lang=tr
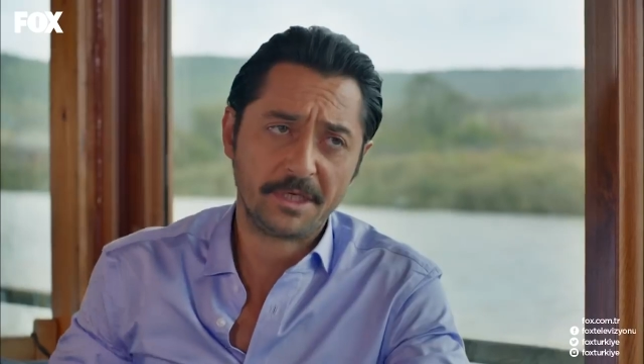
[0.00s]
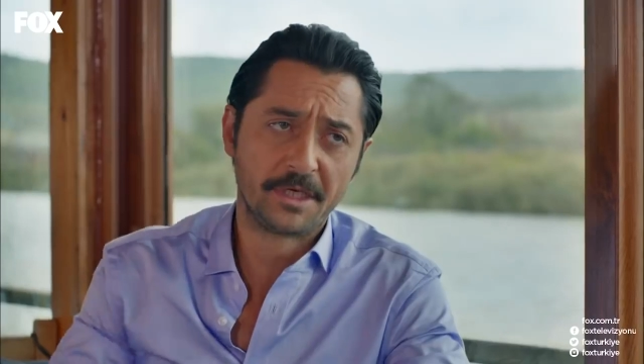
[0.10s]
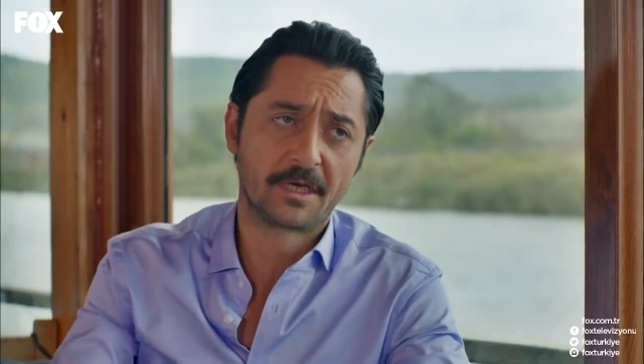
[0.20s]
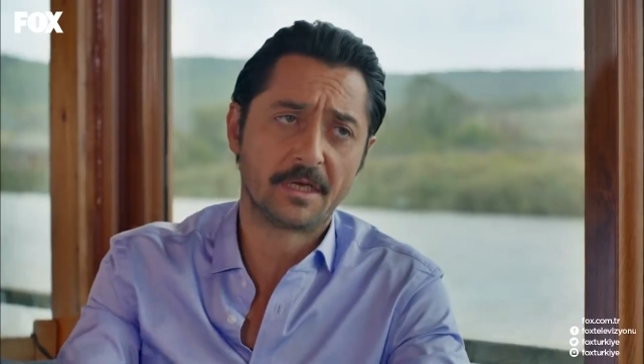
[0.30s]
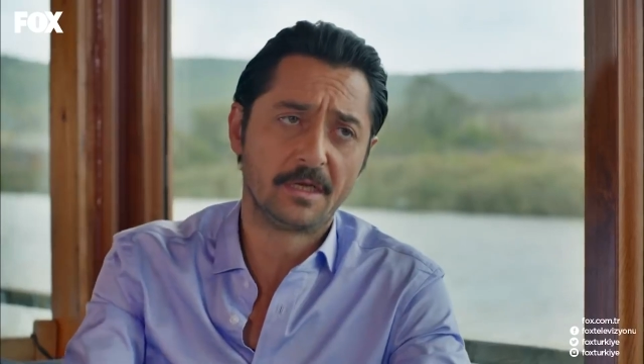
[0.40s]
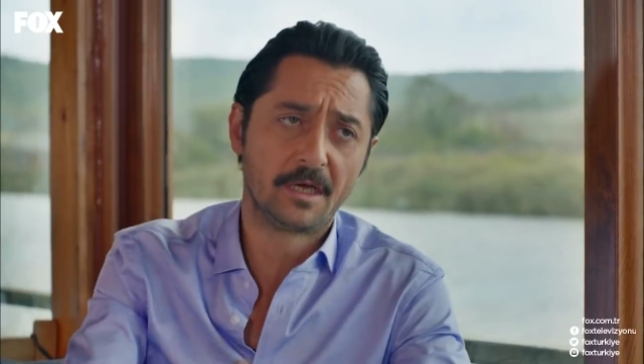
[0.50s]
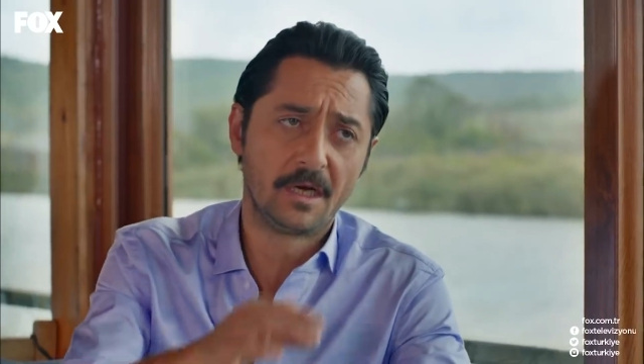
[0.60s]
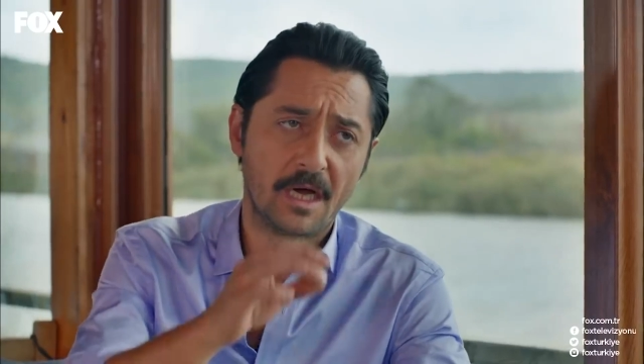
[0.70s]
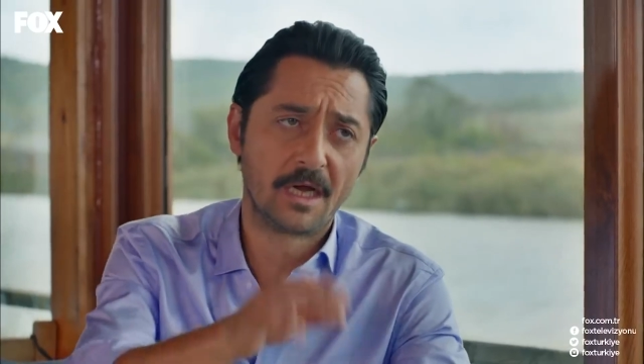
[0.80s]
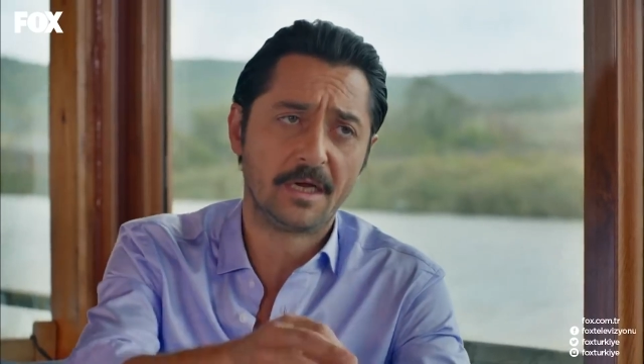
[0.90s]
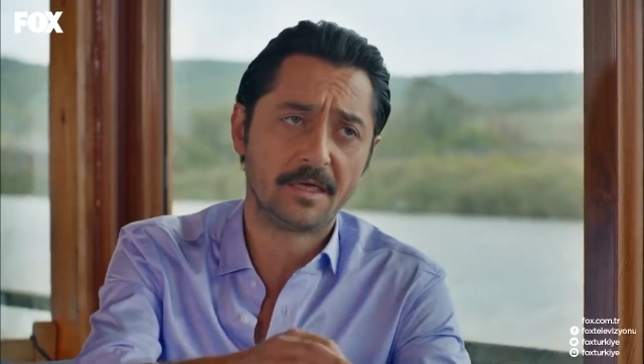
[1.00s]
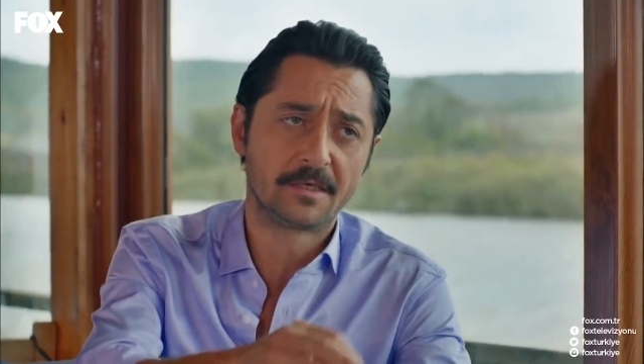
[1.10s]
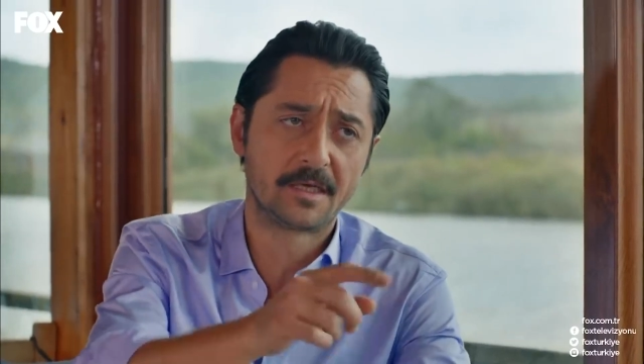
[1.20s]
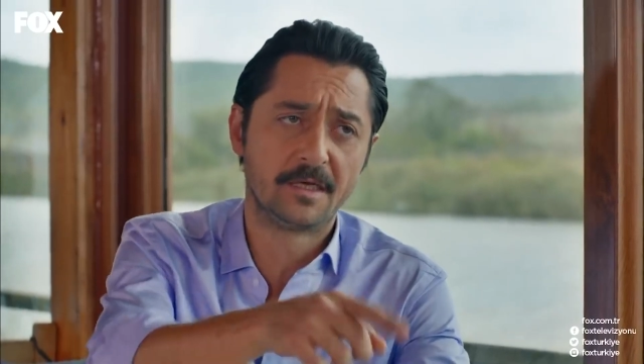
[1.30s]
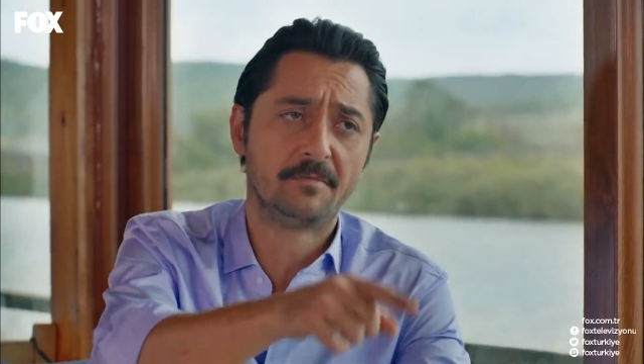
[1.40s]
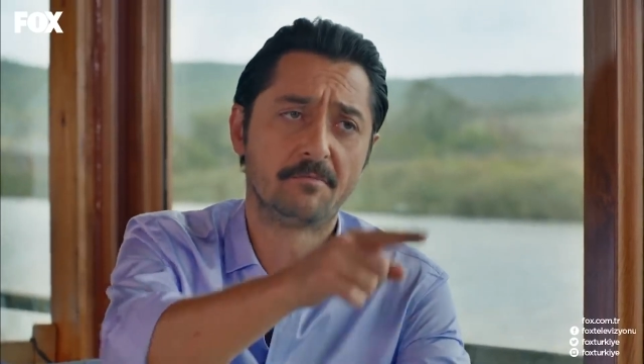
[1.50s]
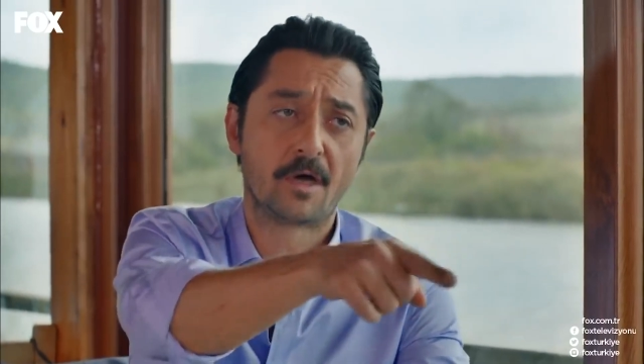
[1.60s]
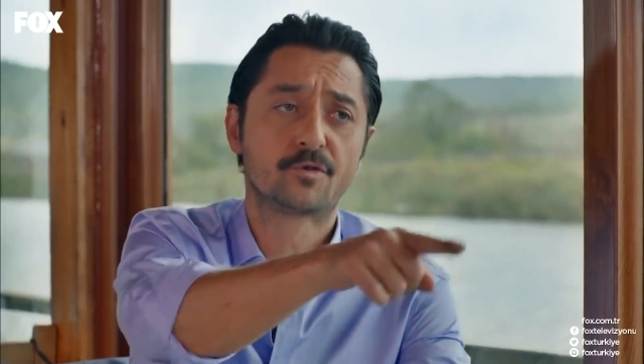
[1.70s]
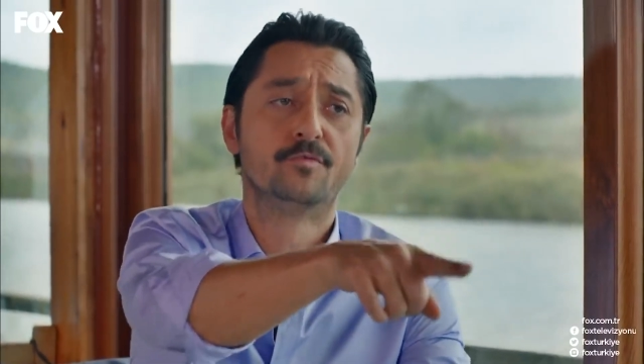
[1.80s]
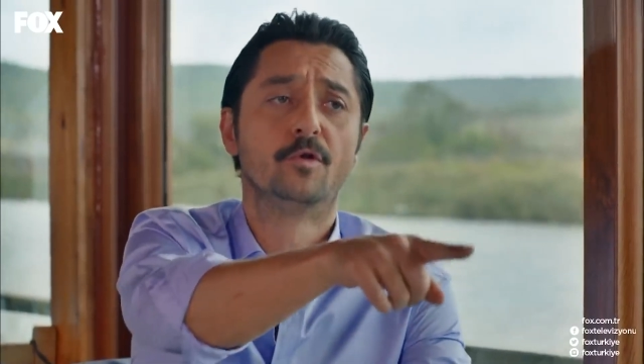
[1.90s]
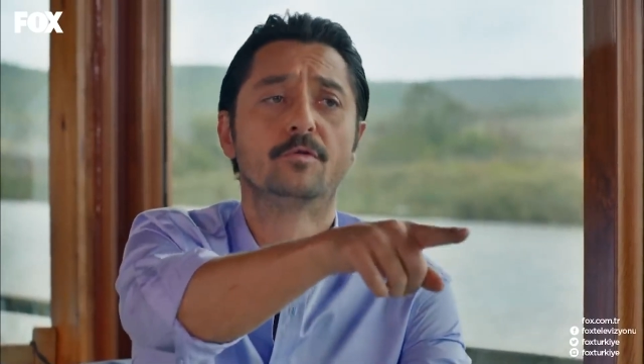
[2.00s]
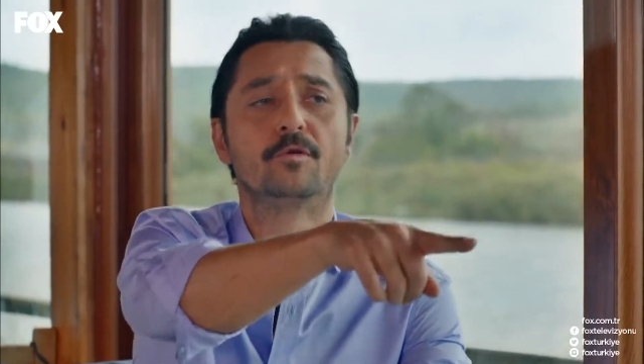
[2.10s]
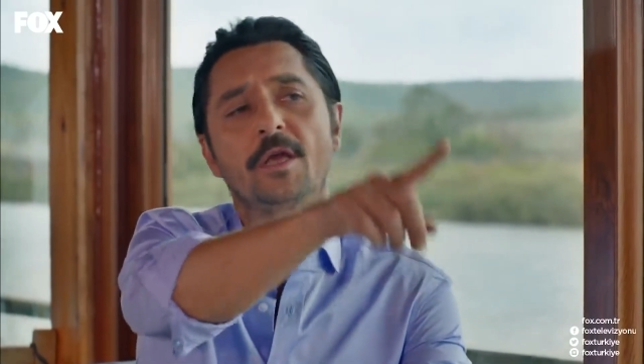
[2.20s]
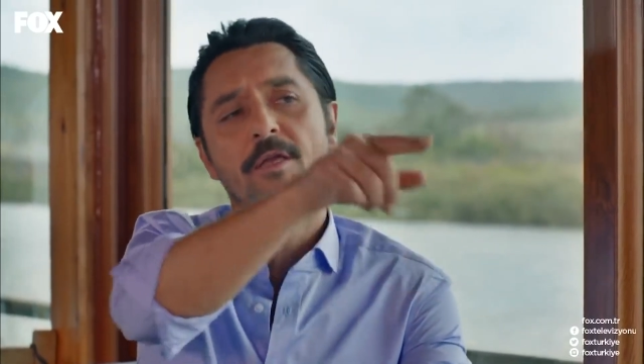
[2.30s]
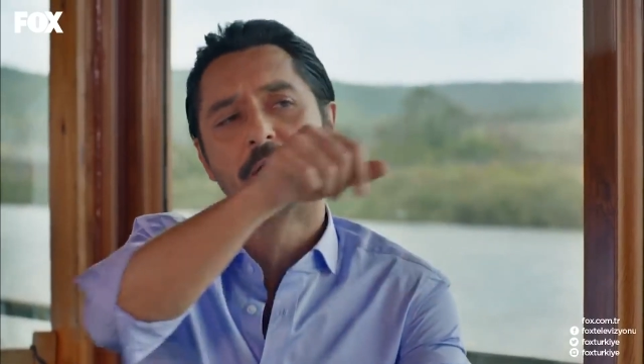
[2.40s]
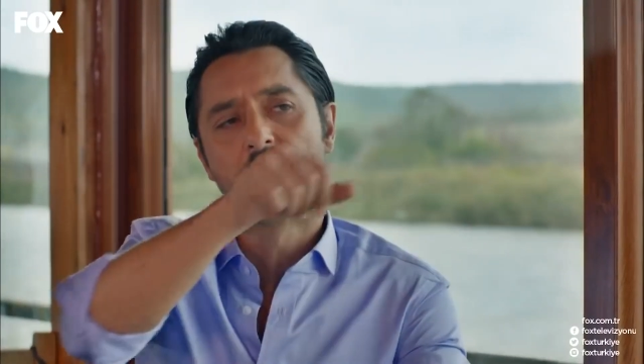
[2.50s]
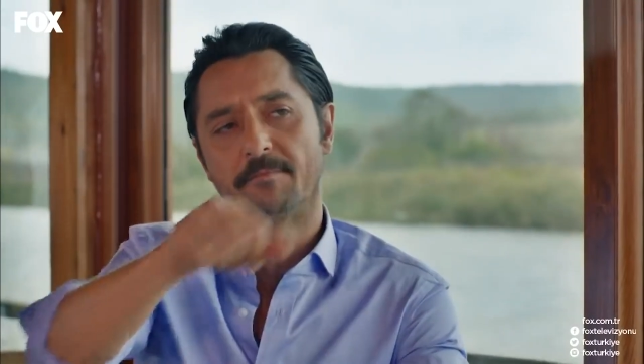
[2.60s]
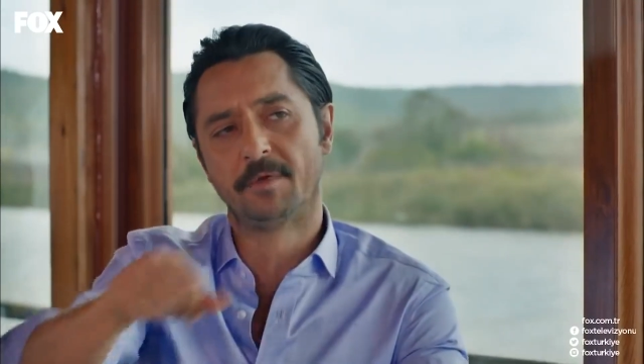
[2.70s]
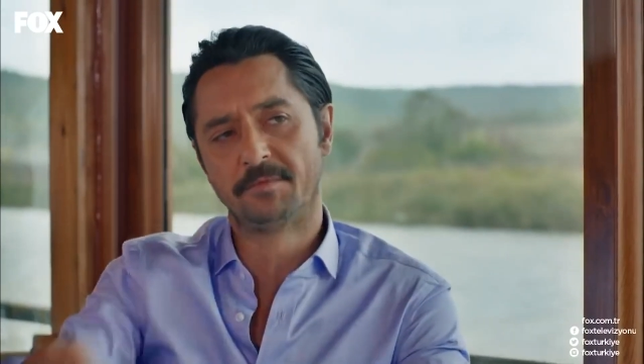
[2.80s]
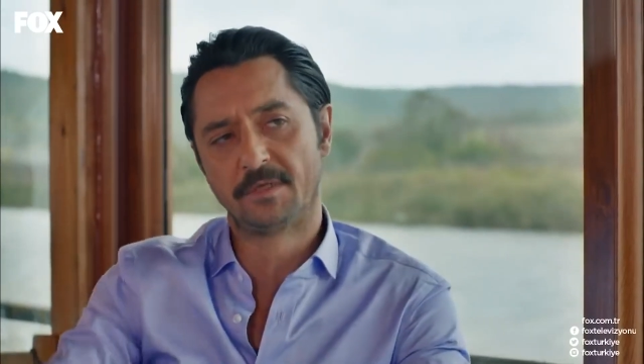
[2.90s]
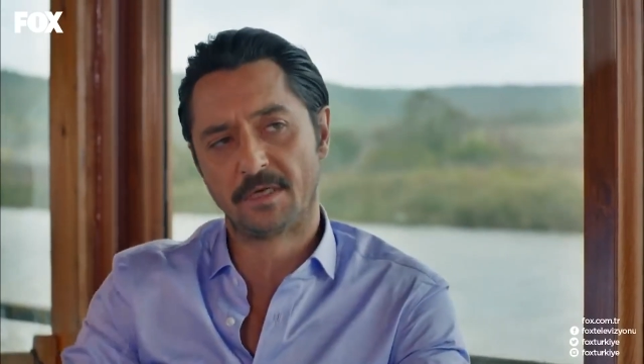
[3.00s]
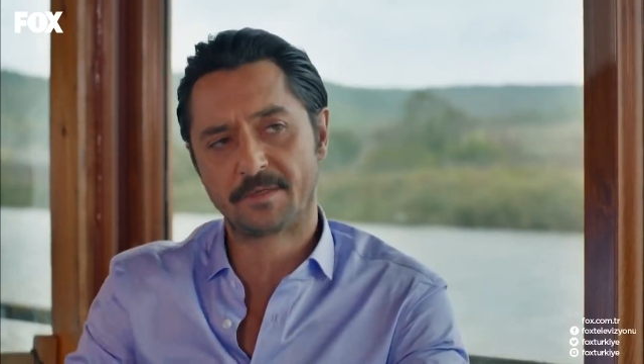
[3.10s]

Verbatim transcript: Bir şekilde Lale'yi senin masum olduğuna ikna etmemiz